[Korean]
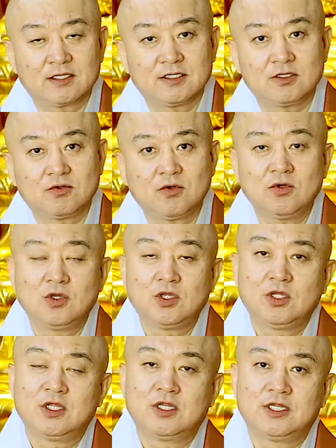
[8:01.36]
그리고
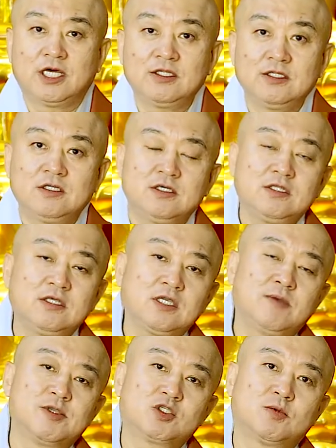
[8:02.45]
나는 어떻게
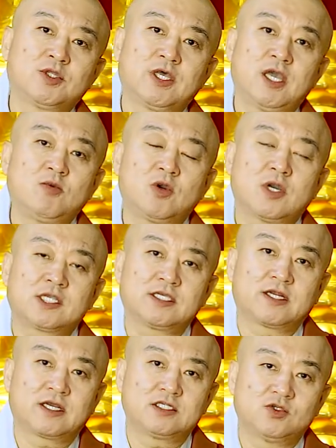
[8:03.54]
하면 좀 더 행복하게
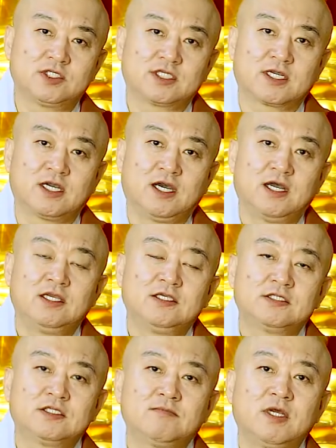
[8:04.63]
살아갈 수 있을까?
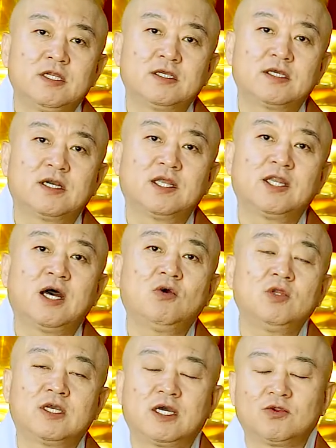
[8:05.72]
정말
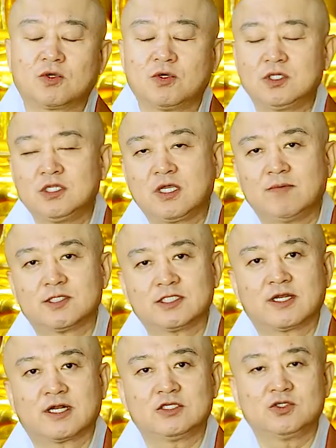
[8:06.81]
인간다운 인간으로 어떻게 하면
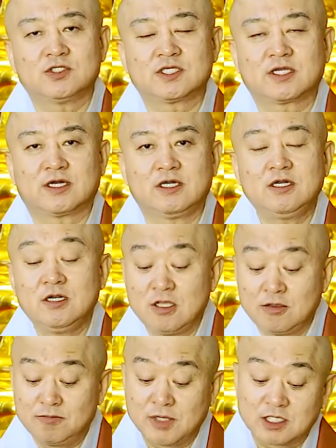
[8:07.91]
살아갈 수 있을까를
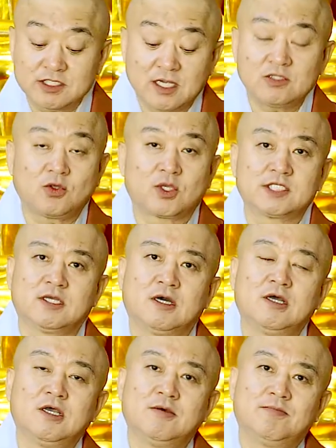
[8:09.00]
명상을
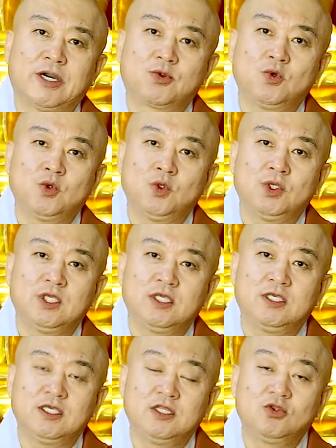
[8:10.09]
통해서 바로
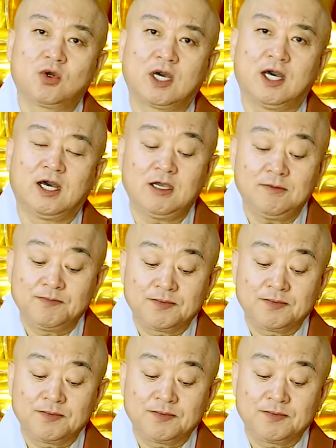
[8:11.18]
이 인도가